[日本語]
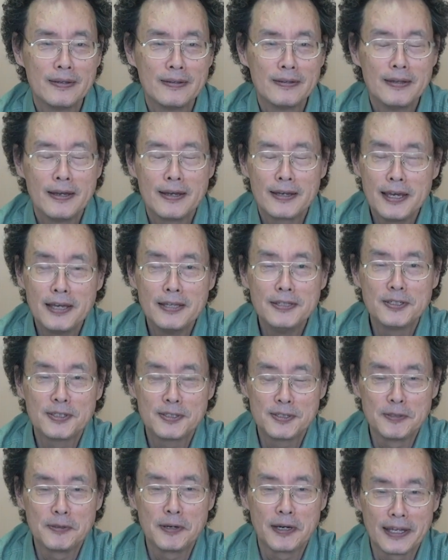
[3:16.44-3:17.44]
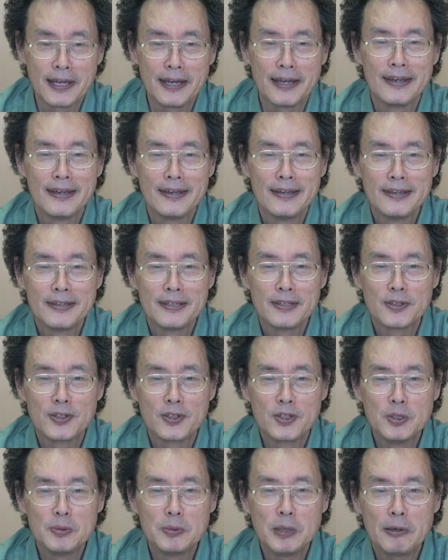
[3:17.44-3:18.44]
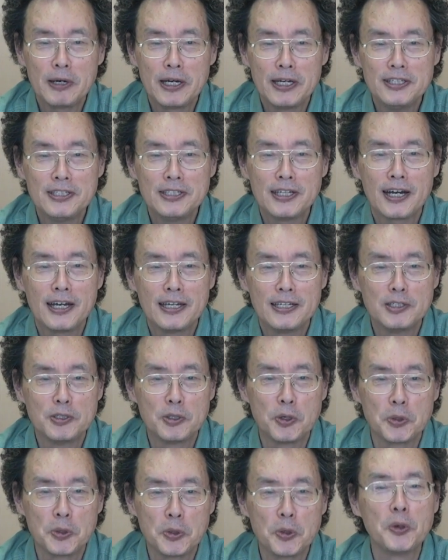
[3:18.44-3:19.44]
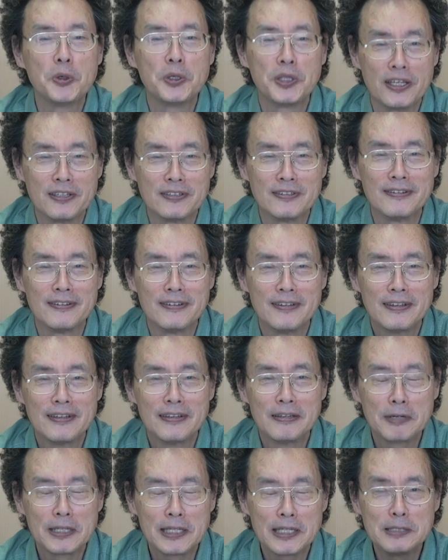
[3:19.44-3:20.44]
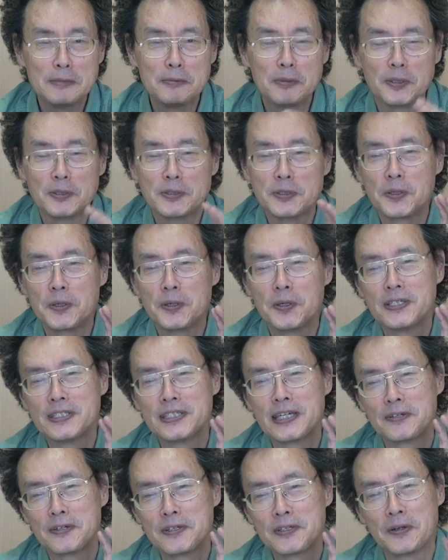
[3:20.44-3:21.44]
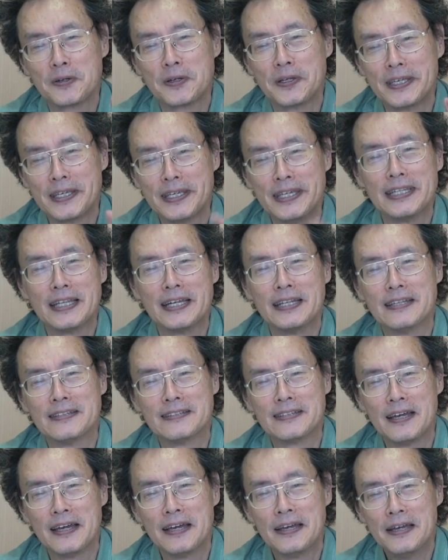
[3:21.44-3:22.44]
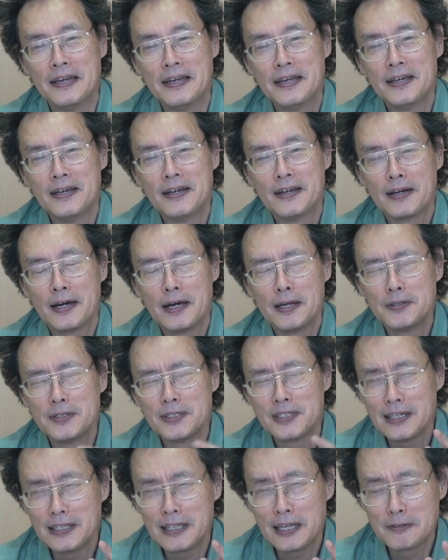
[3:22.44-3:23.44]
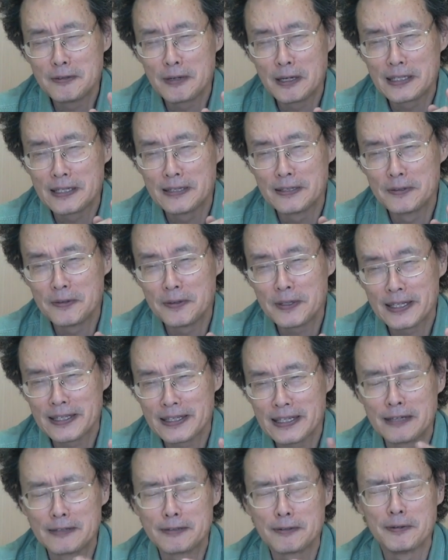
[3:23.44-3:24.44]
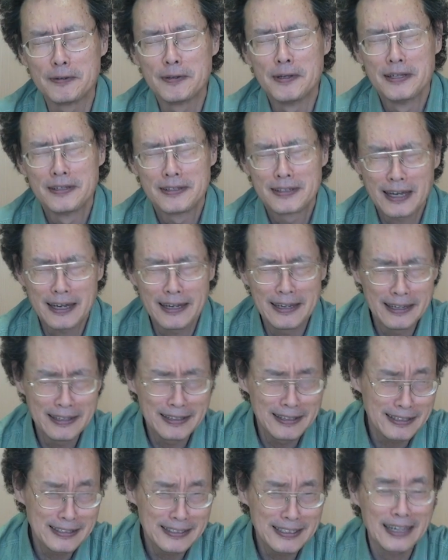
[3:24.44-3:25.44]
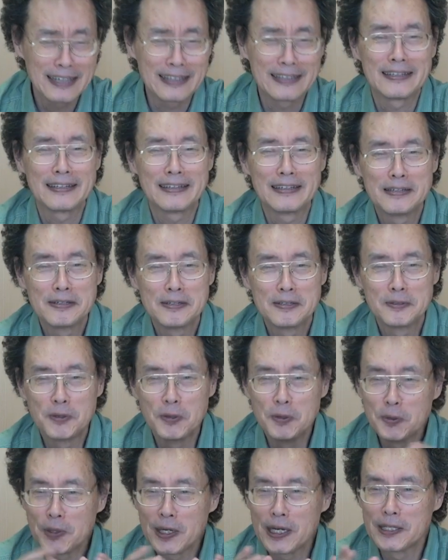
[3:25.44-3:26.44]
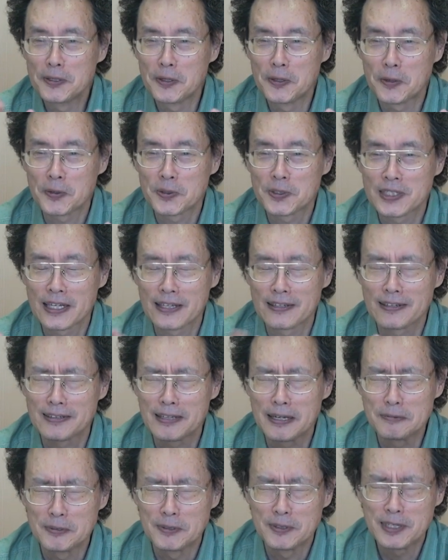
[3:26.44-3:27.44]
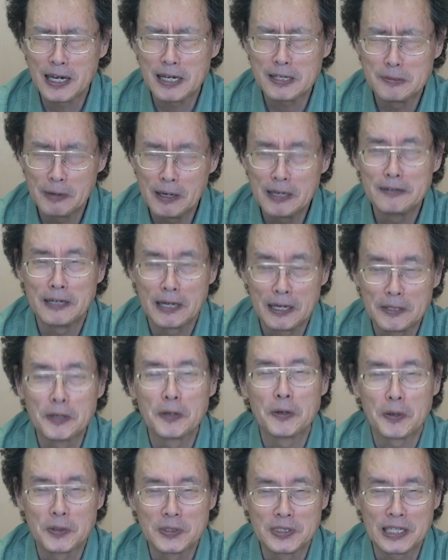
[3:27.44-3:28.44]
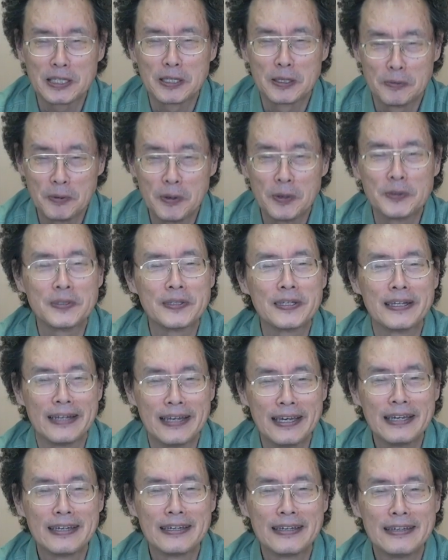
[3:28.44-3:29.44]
で現実にはね、キューバは医者が非常に多いんです。で私もその医者の一人に聞いたんですね。あの医者になるのはどうだったいと、大変でしたって、どのぐらい努力したって、多分ひゃくばいぐらい努力したと思うってね。